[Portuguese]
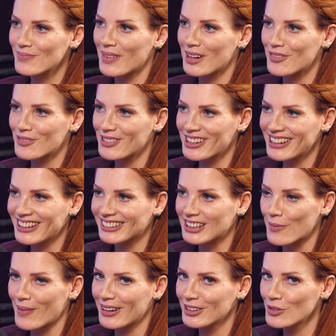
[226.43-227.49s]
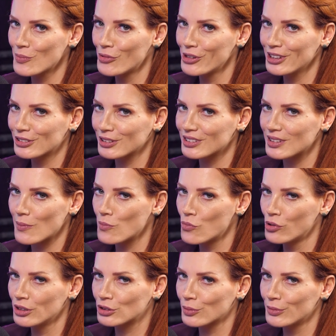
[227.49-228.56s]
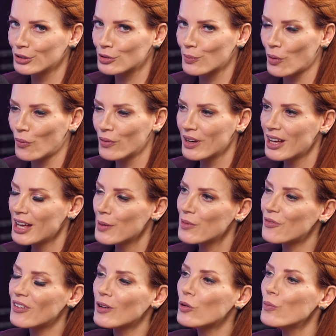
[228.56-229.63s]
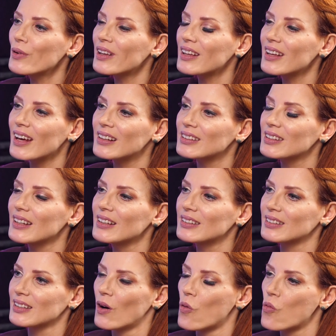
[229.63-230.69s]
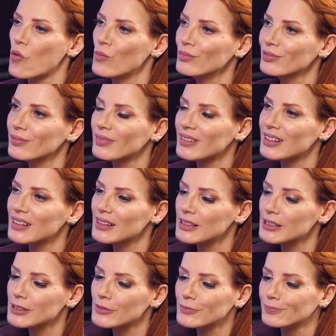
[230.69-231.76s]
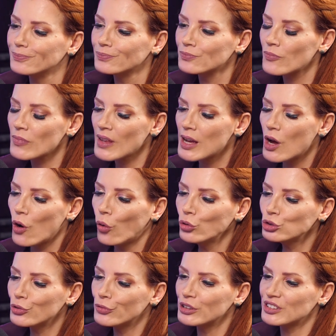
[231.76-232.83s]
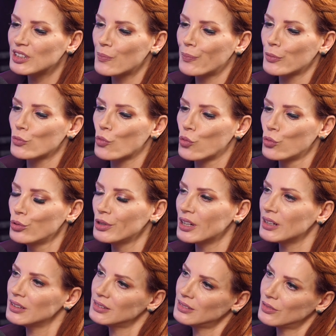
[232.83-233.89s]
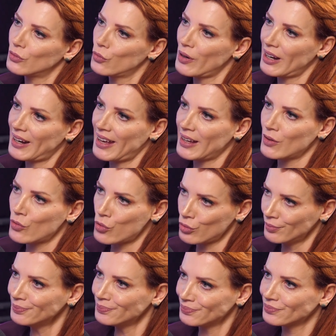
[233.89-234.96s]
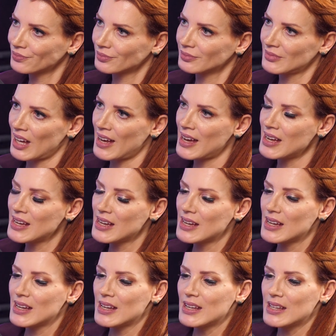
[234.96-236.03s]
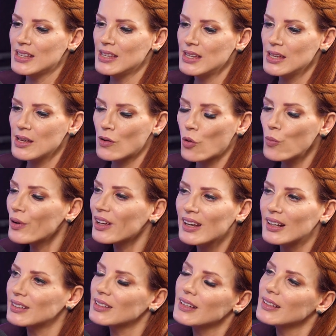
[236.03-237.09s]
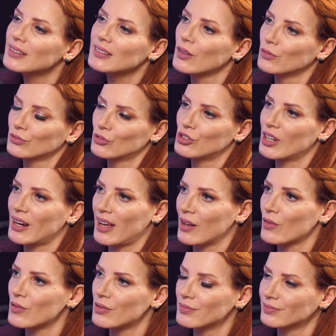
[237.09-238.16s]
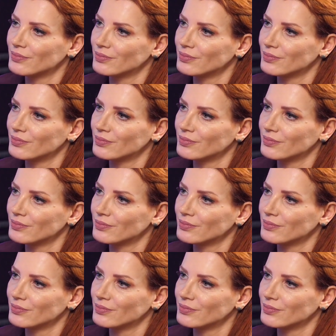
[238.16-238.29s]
Maravilha, uhum. trabalhando muito, isso é muito, muito bom. Me fala como que é a seleção, como que... Onde você procura o elenco, né? E como é que é a seleção de elenco?